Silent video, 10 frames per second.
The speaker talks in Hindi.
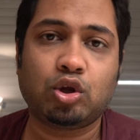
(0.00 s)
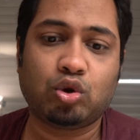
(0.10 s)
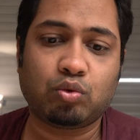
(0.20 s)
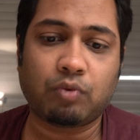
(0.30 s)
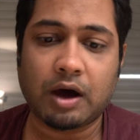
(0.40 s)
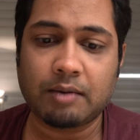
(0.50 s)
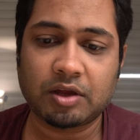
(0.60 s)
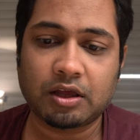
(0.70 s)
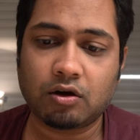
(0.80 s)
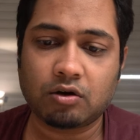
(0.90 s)
तो वहाँ
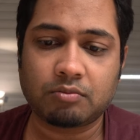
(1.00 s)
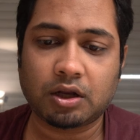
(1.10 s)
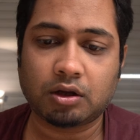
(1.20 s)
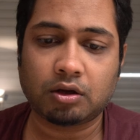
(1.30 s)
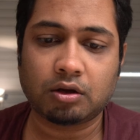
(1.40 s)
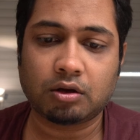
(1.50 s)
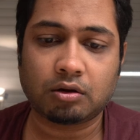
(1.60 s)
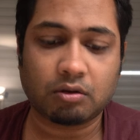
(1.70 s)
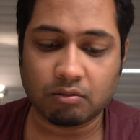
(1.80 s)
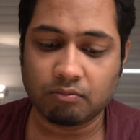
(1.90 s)
पे गया और मैंने
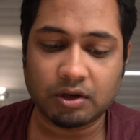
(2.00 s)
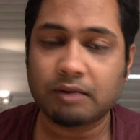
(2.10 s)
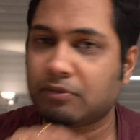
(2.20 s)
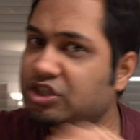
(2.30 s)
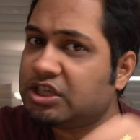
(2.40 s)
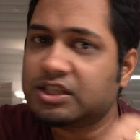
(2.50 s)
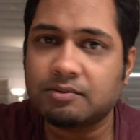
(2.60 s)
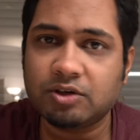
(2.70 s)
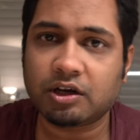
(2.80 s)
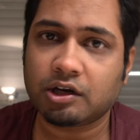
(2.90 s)
मैंने मशीन से
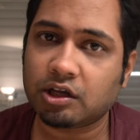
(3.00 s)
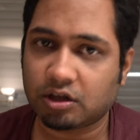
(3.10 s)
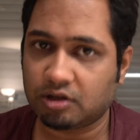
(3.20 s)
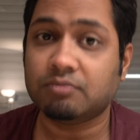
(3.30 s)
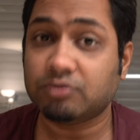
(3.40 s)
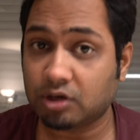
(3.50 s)
भी टिकट नहीं खरीदी